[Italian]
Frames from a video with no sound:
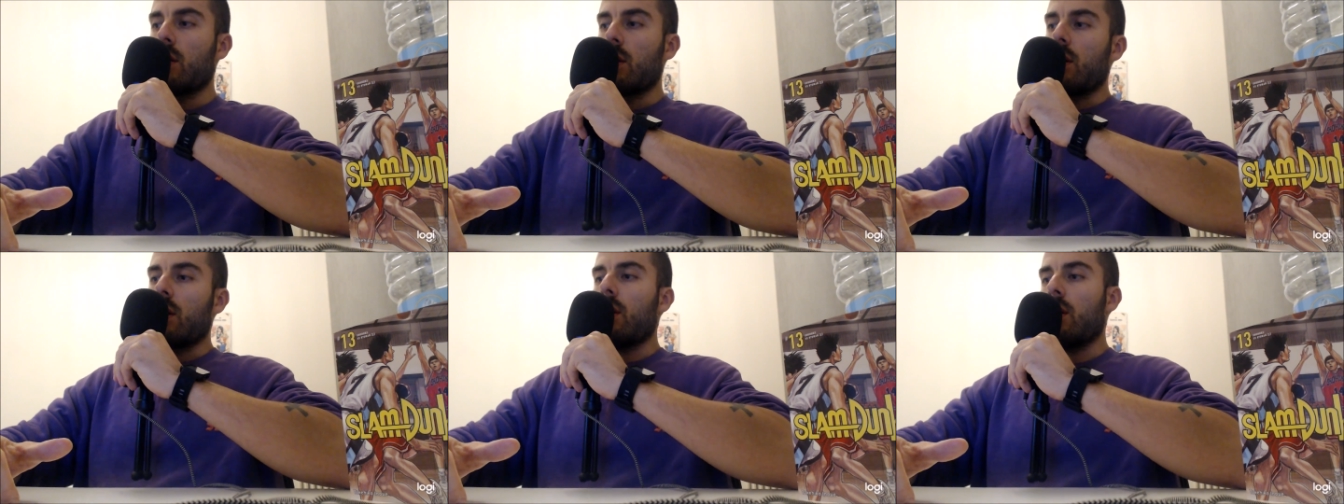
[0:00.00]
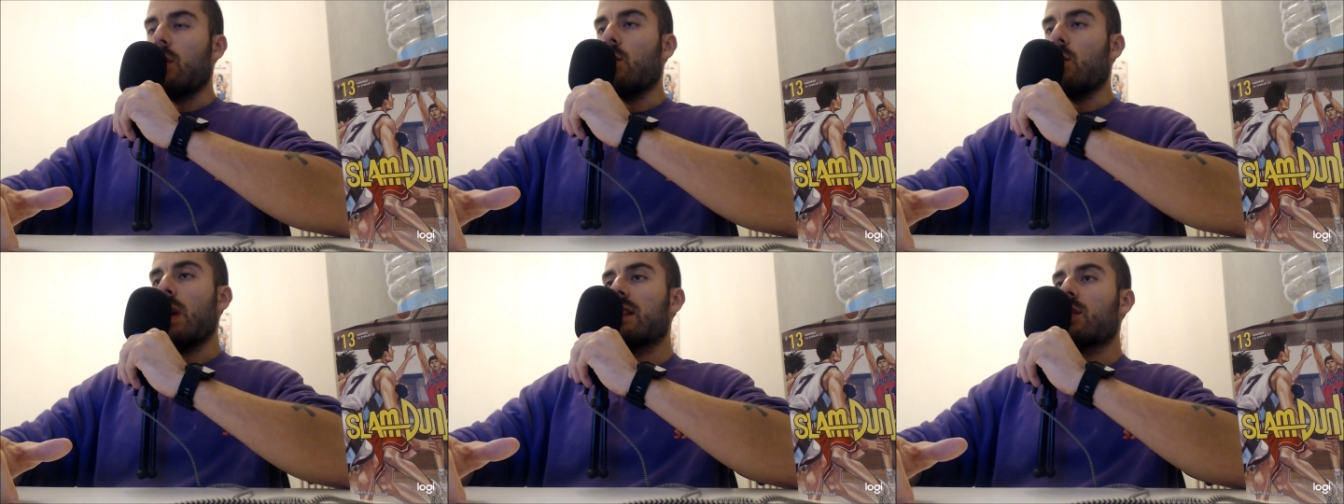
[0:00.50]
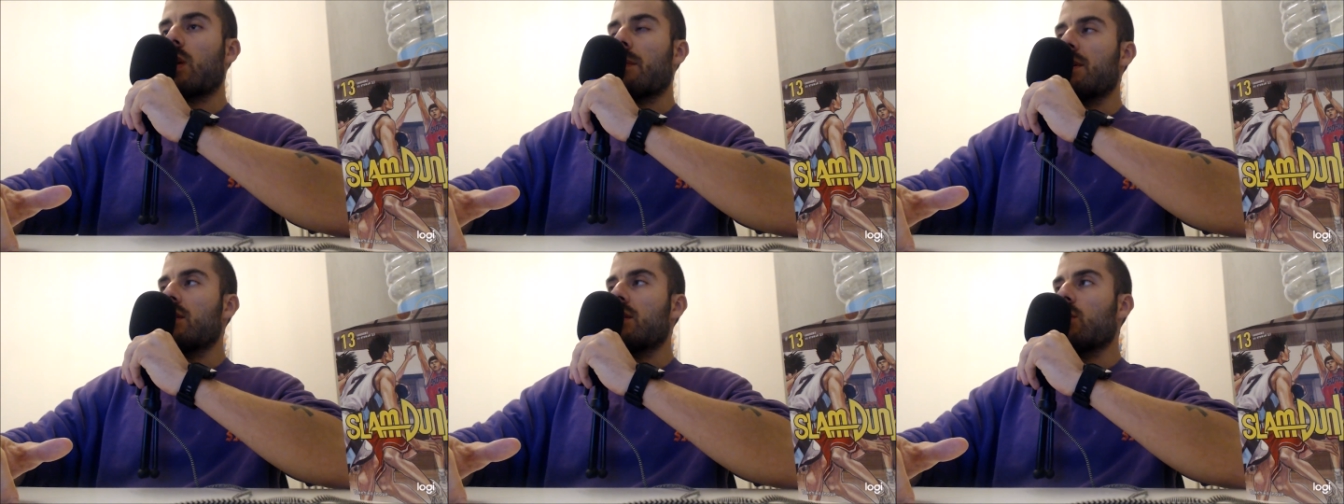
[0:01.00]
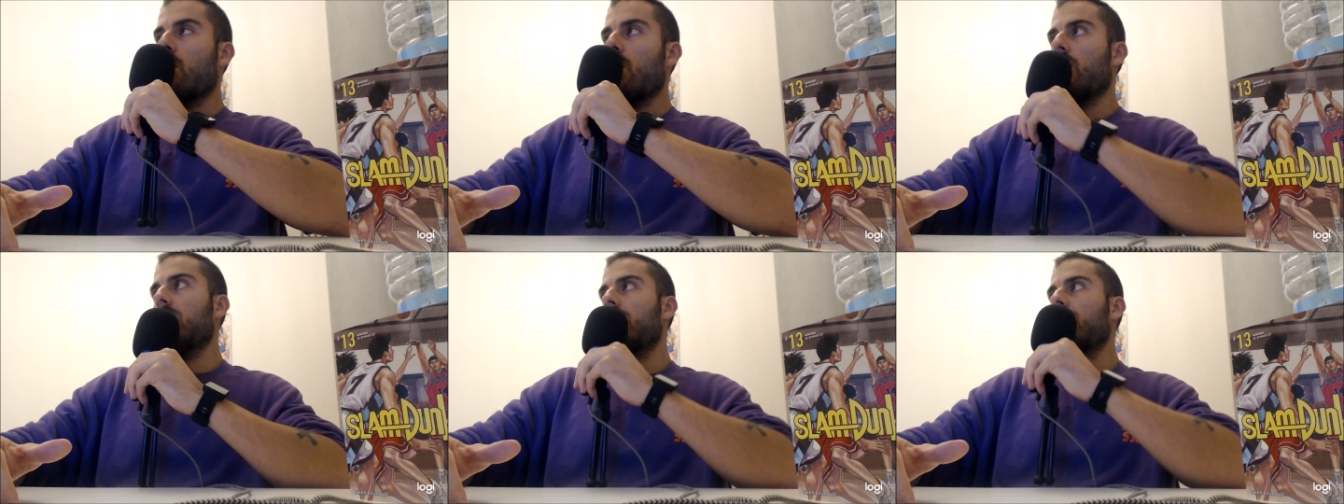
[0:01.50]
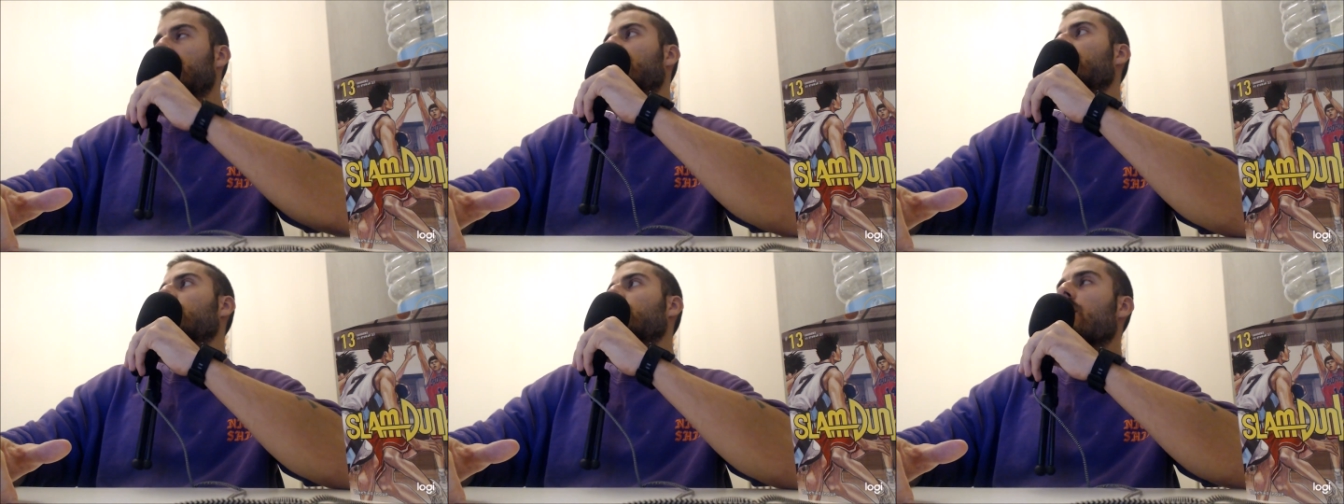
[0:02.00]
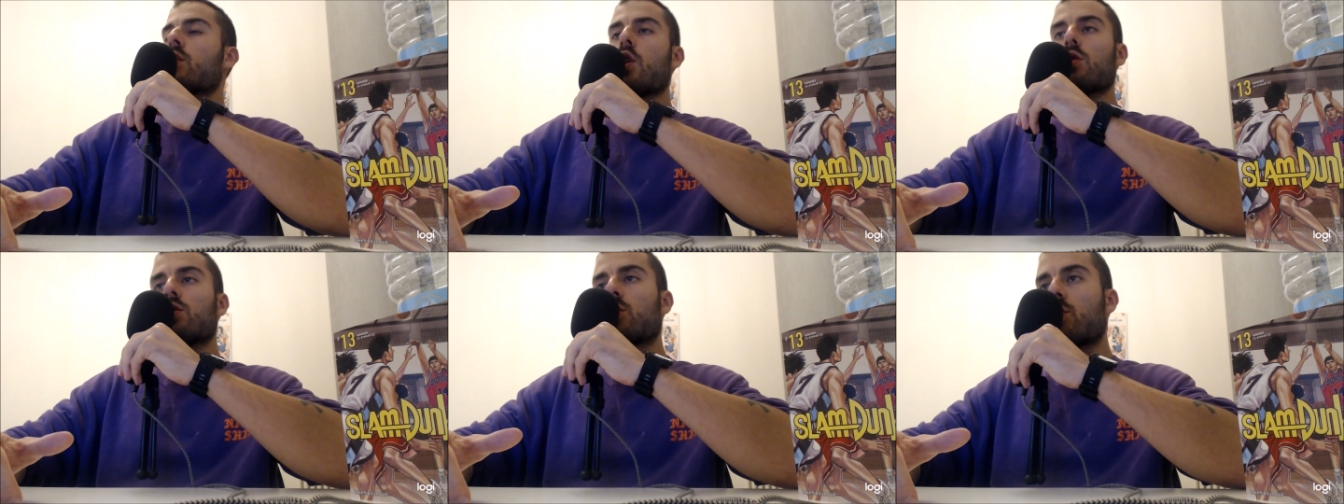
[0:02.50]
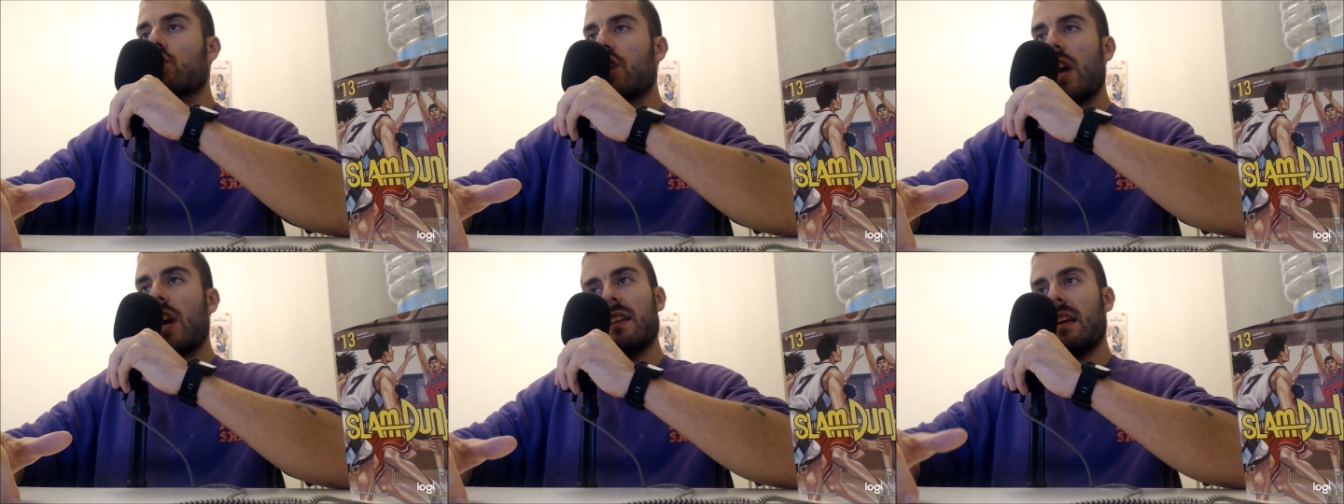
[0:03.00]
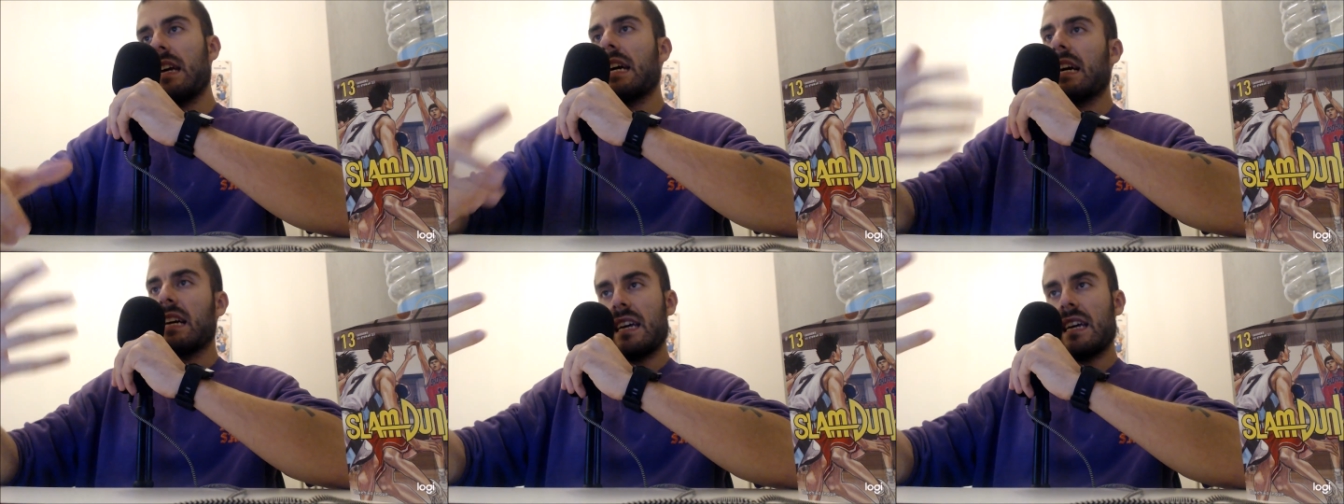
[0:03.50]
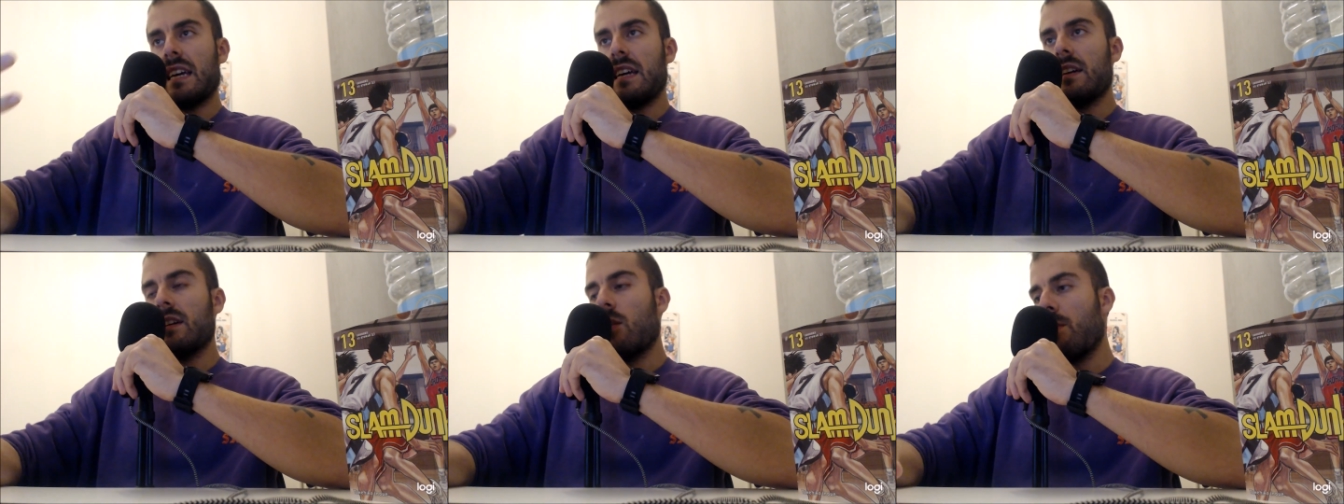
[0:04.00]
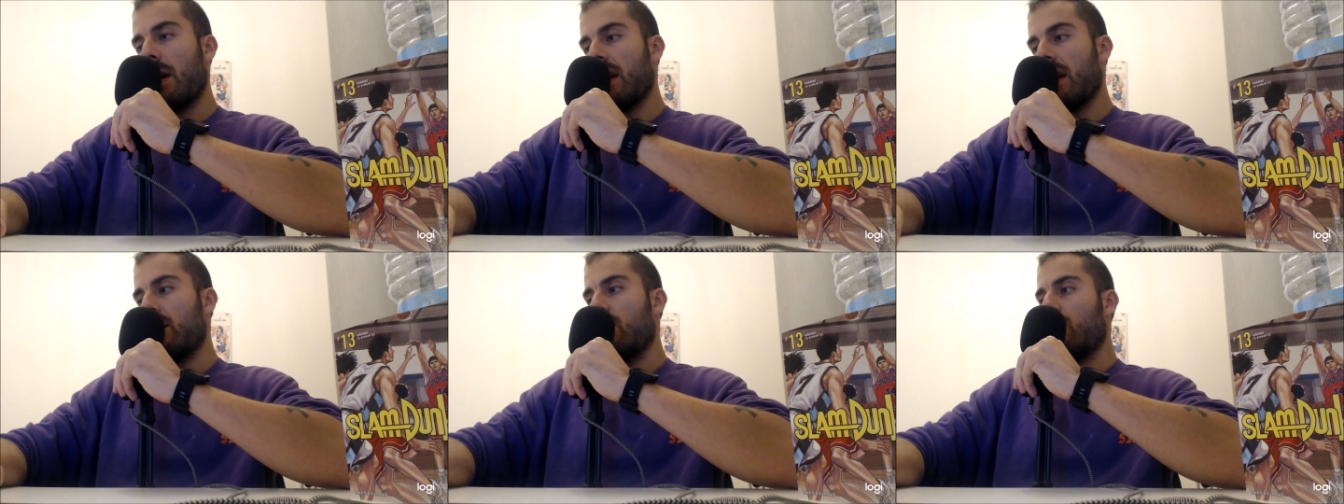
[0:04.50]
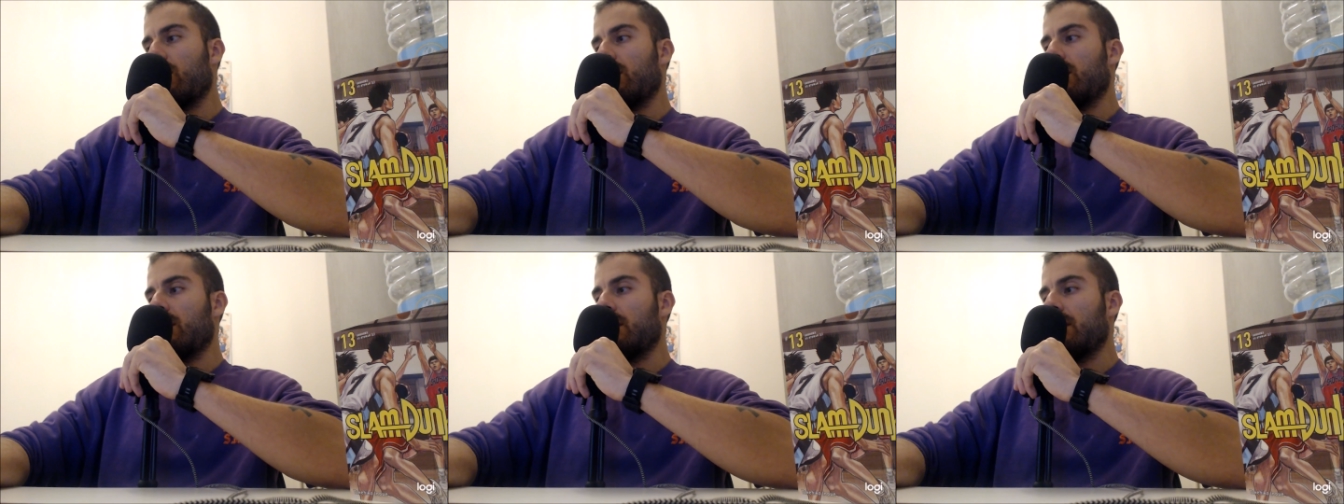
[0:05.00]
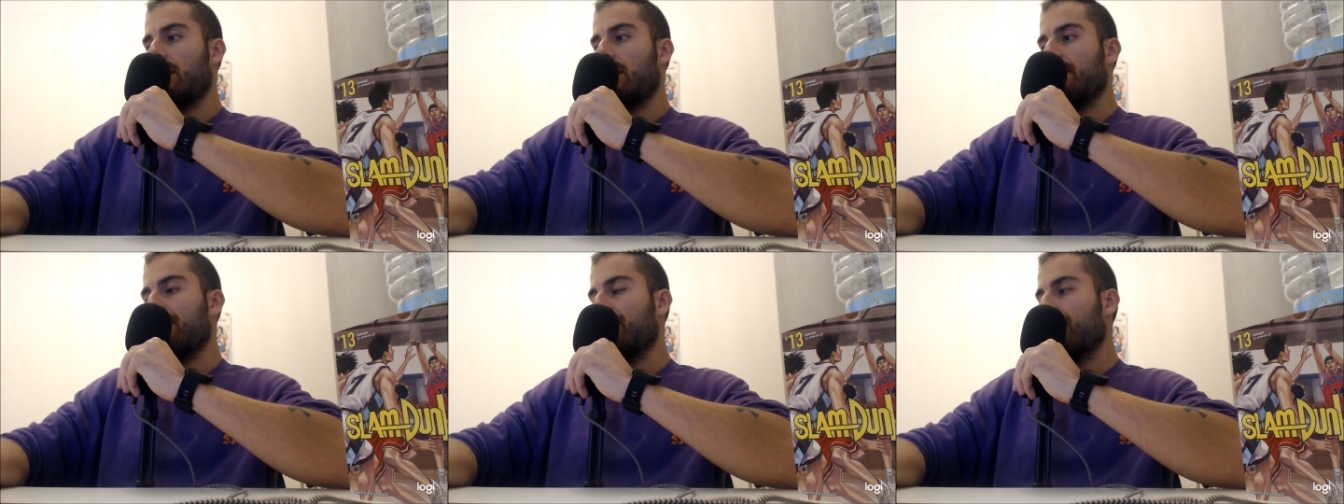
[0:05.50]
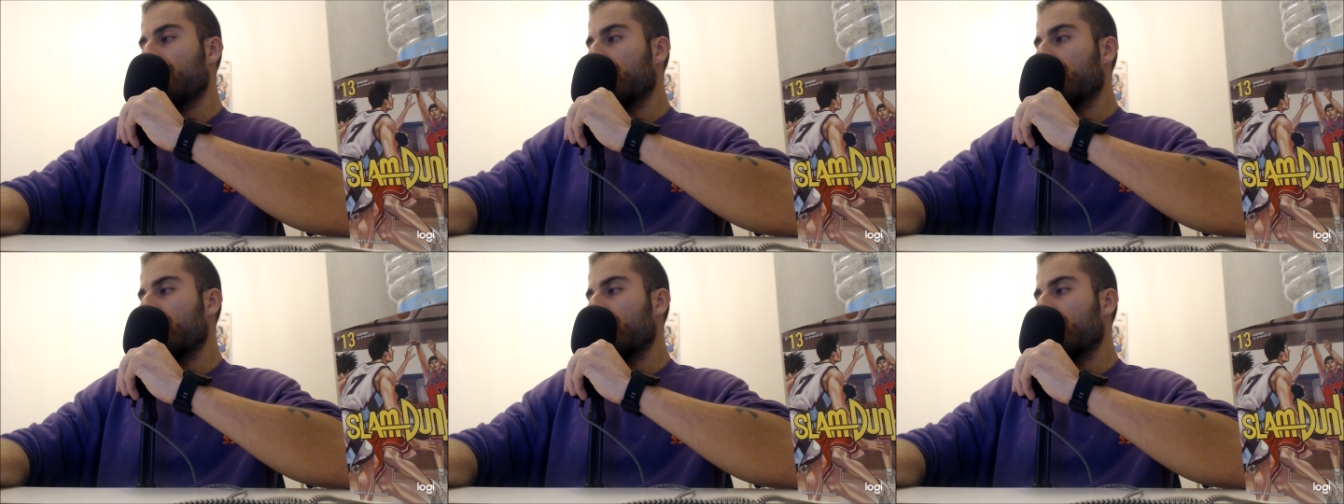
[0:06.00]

eh, un altro capitolo eh, dove non succede granché, o meglio, ehm,